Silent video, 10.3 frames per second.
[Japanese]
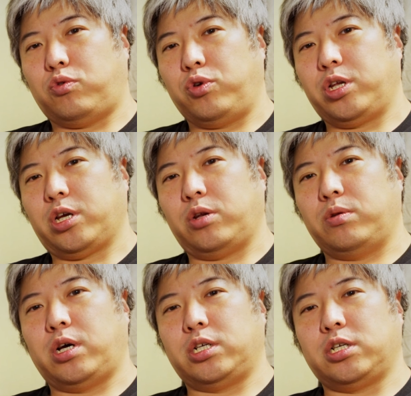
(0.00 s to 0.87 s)
これだけの
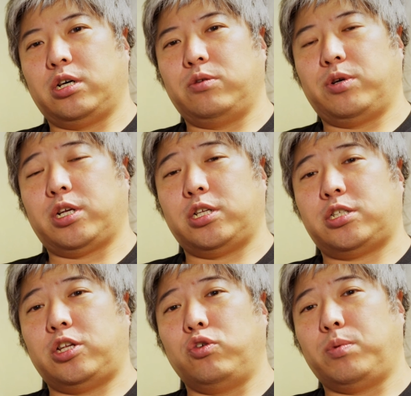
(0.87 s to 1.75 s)
長さがあるわけで
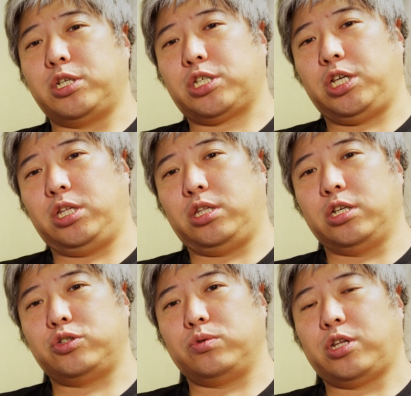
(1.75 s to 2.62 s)
すね。伸ばしきっ
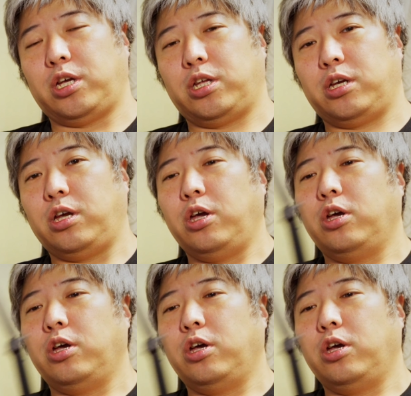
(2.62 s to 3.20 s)
た状態で。